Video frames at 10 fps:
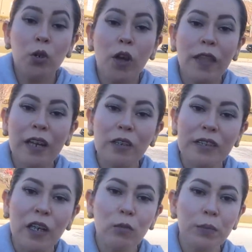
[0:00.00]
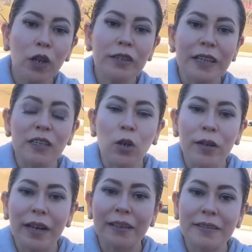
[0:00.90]
Uno de los alumnos de
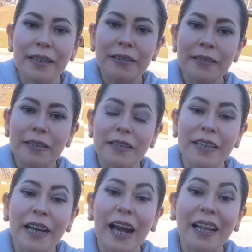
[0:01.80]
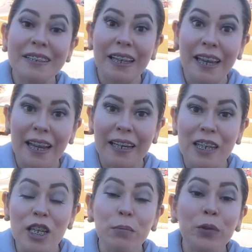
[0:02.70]
Sócrates llega ante él
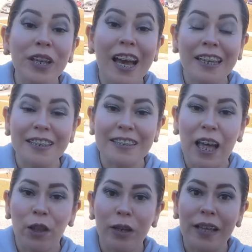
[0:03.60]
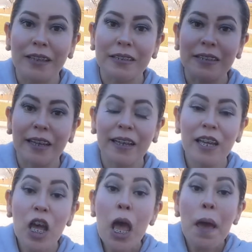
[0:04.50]
y muy agitado le dice,
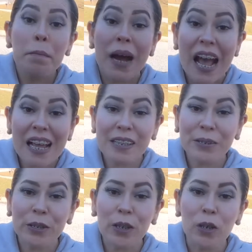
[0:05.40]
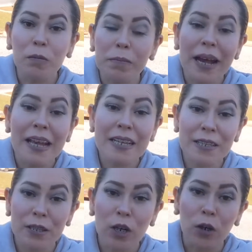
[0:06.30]
Maestro,
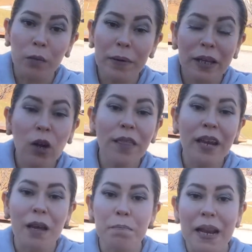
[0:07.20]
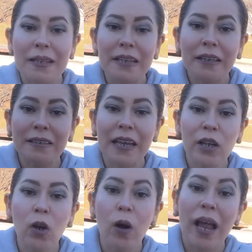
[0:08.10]
maestro, vengo de la plaza y
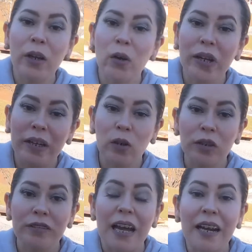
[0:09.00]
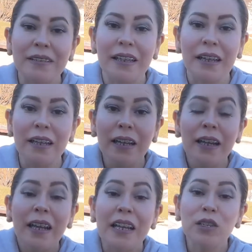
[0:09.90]
tengo algo que contarte.
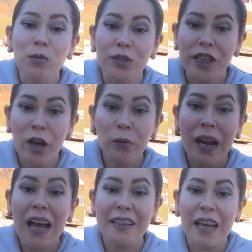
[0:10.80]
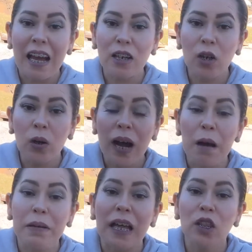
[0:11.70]
Escuché a un aldeano
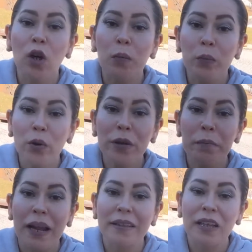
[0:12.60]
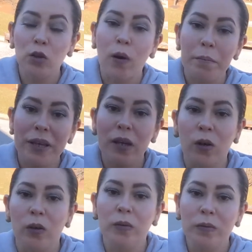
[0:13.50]
hablando muy mal de tu amigo.